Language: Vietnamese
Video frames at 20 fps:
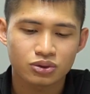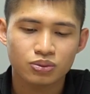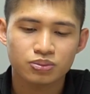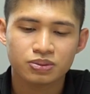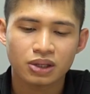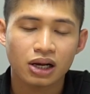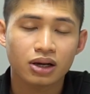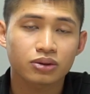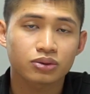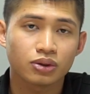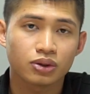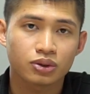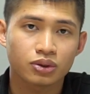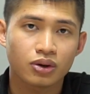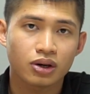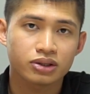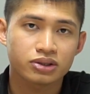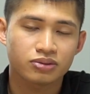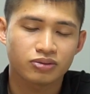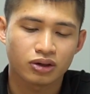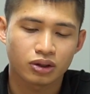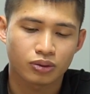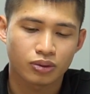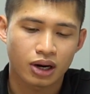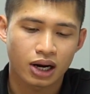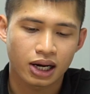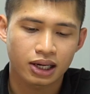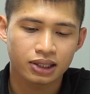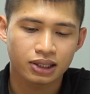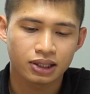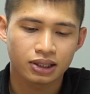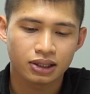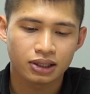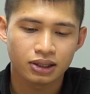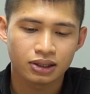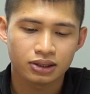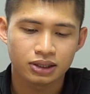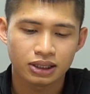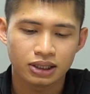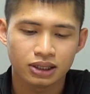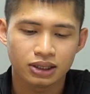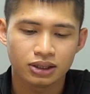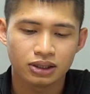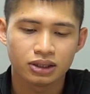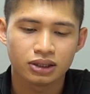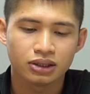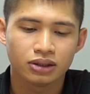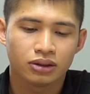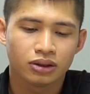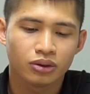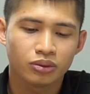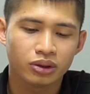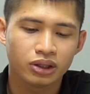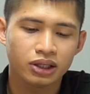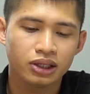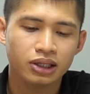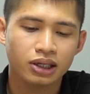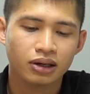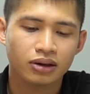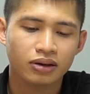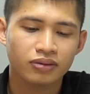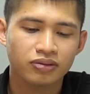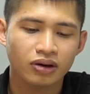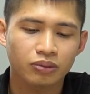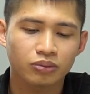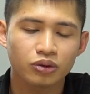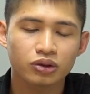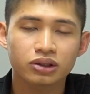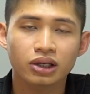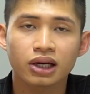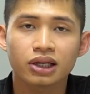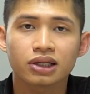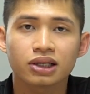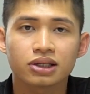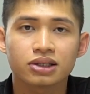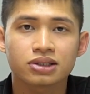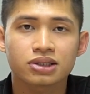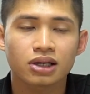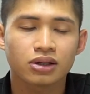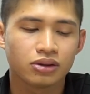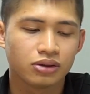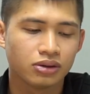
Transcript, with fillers: giúp tăng tuổi thọ cho phần quả này thì lưu ý là cái phần mũi tên này sẽ